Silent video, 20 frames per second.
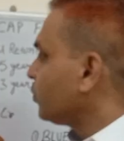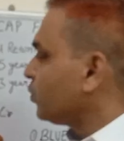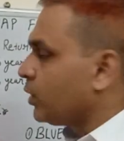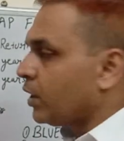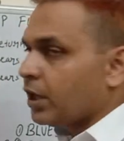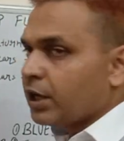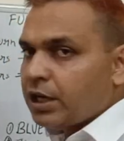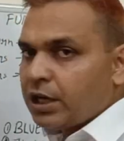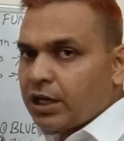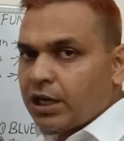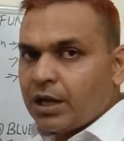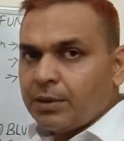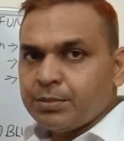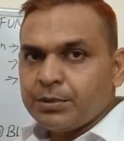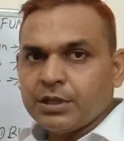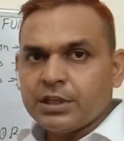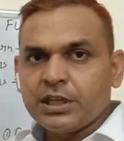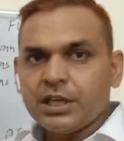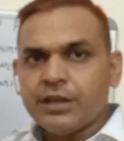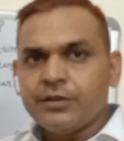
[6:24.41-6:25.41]
हूँ अगर
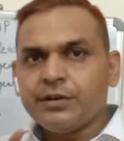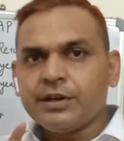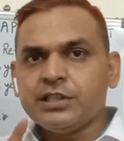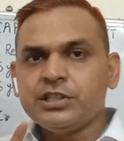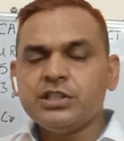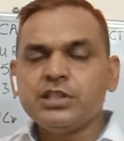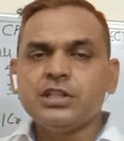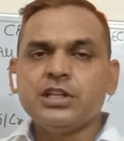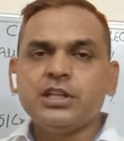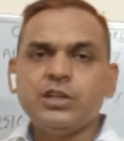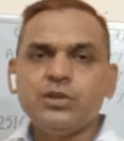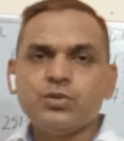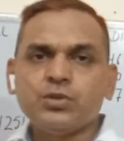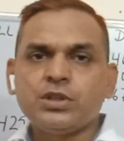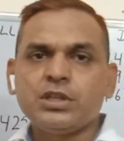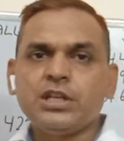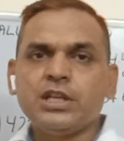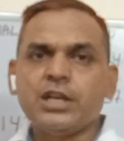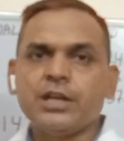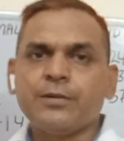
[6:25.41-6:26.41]
आपकी के नहीं
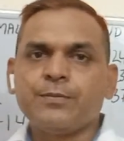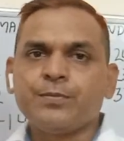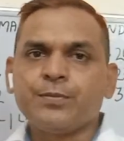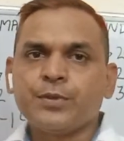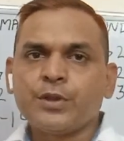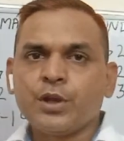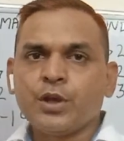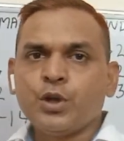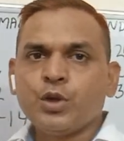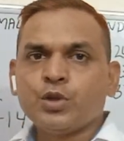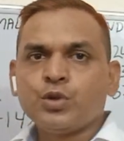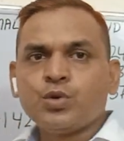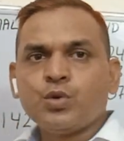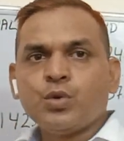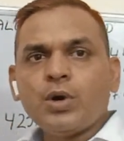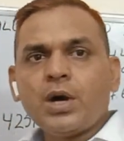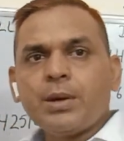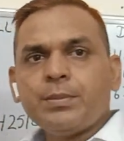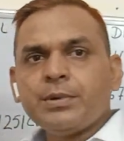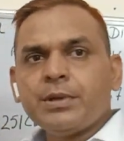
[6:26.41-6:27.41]
होती है तो
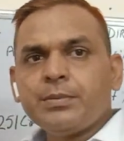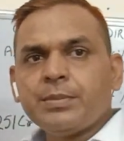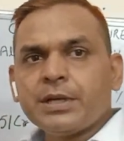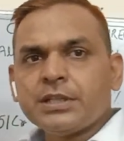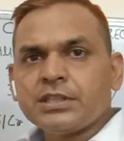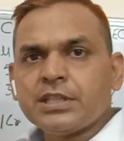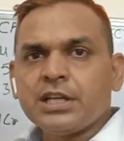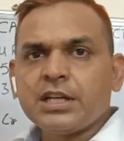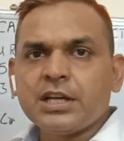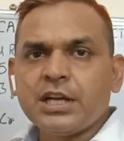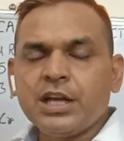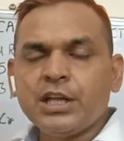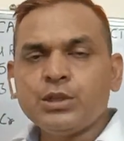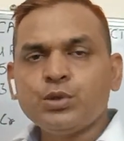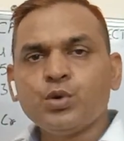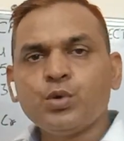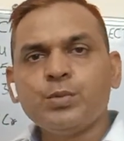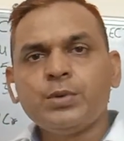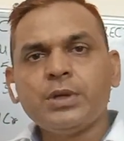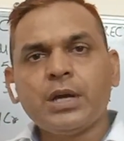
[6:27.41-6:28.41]
आपने पैसा लगाया
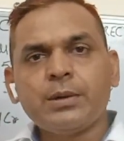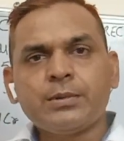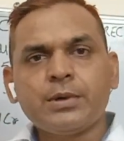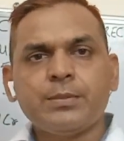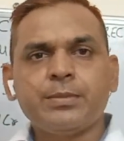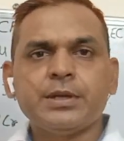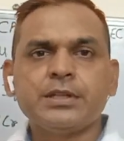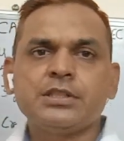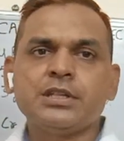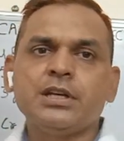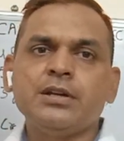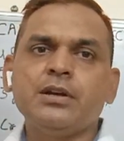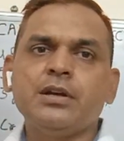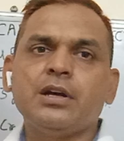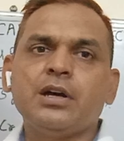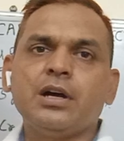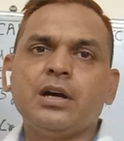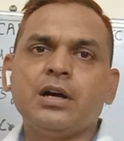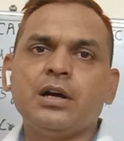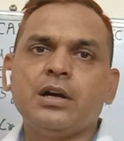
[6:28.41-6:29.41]
तो भी आपका पैसा
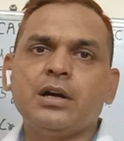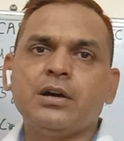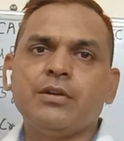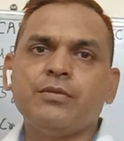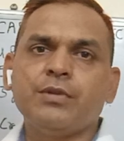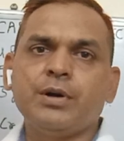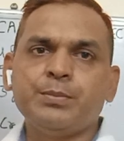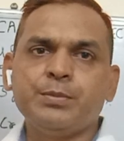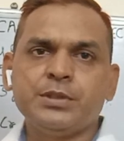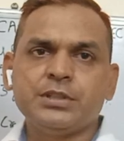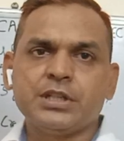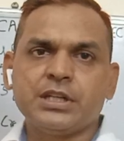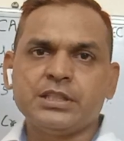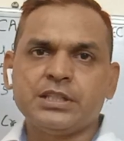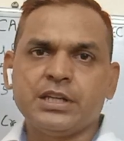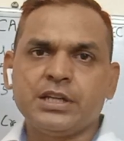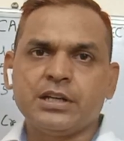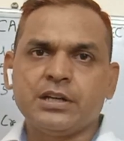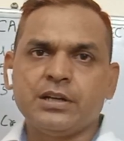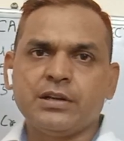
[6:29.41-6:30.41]
वापस आ
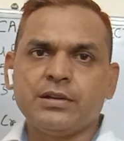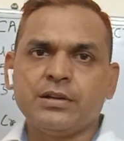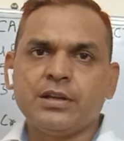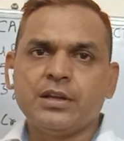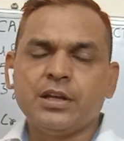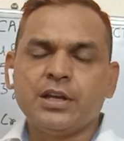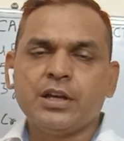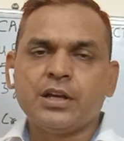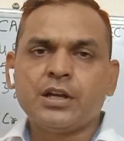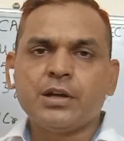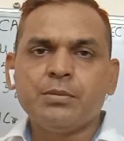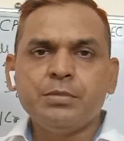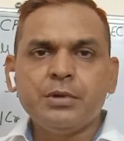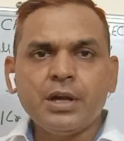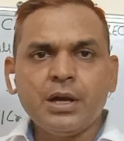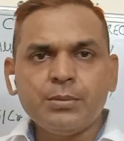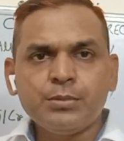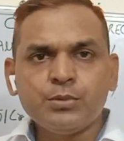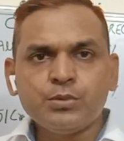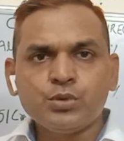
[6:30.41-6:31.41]
जाएगा कभी
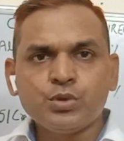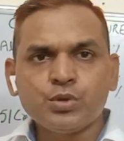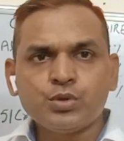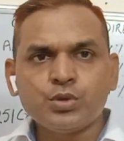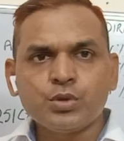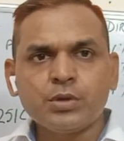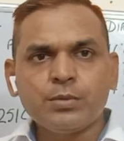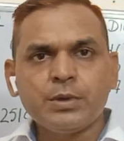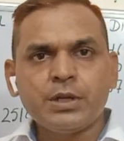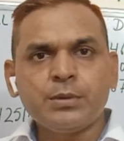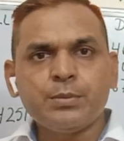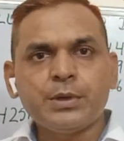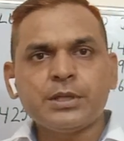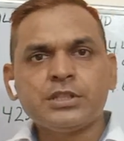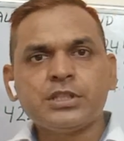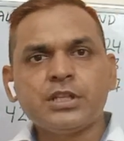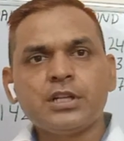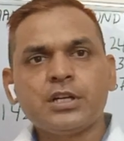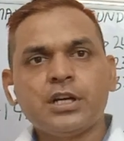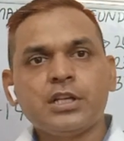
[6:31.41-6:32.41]
आप यूँ सोचो कि मैंने
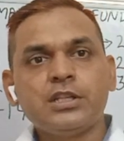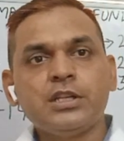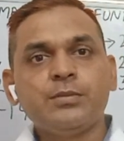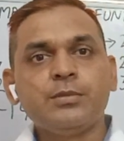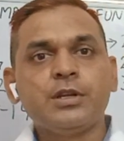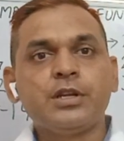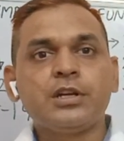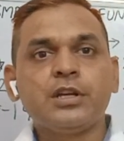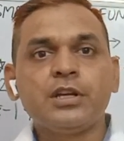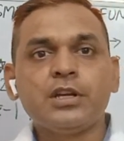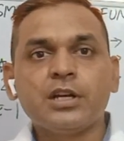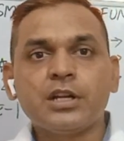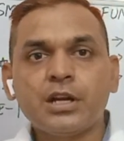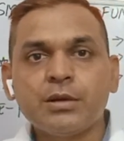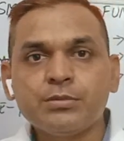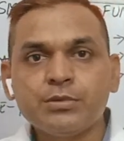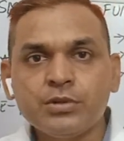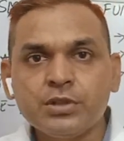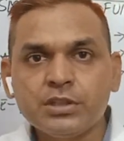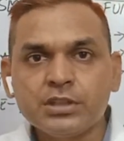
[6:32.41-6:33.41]
पैसे लगा दिए मेरे कहीं
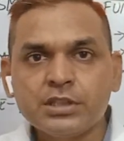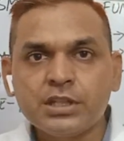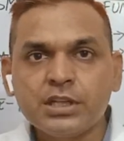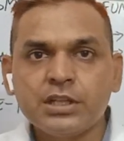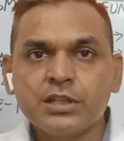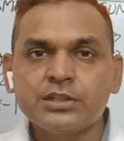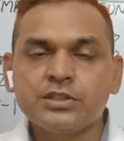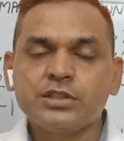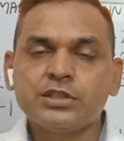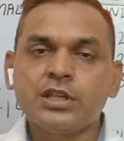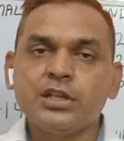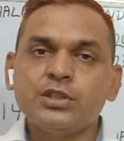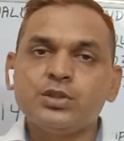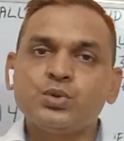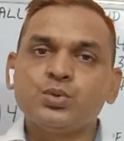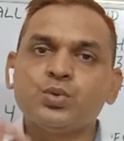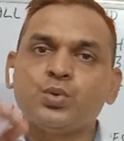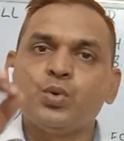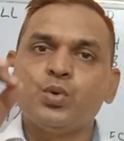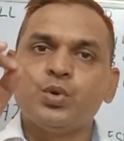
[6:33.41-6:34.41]
ख़राब तो नहीं सर
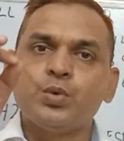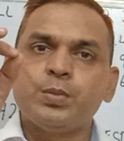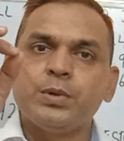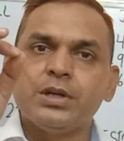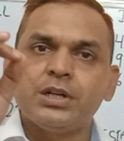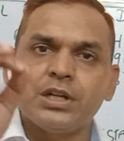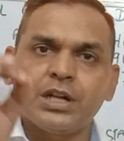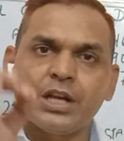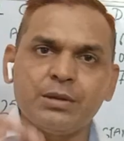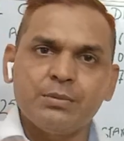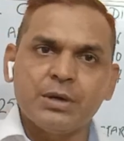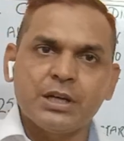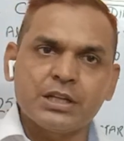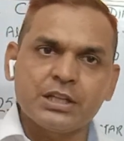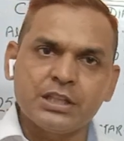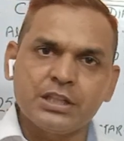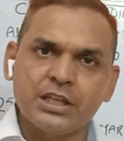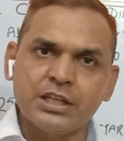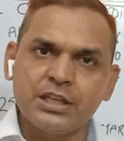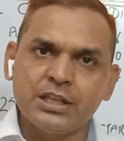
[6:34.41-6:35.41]
सौ रुपये ट्राई मार
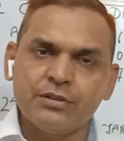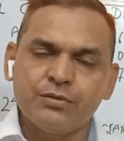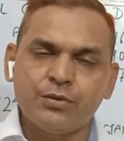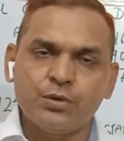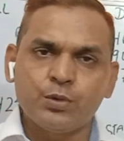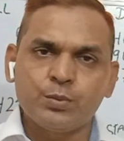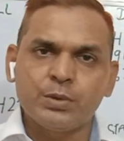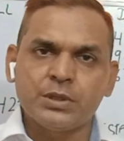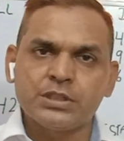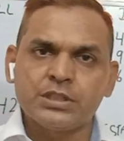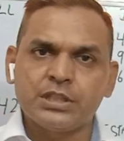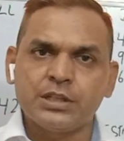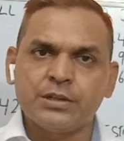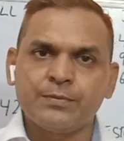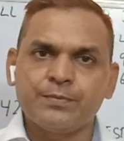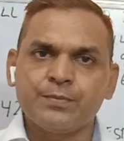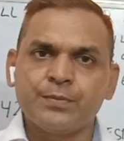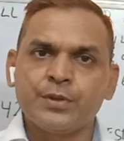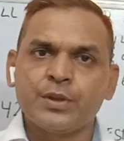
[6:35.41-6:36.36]
के देखिए फ़ोनपे से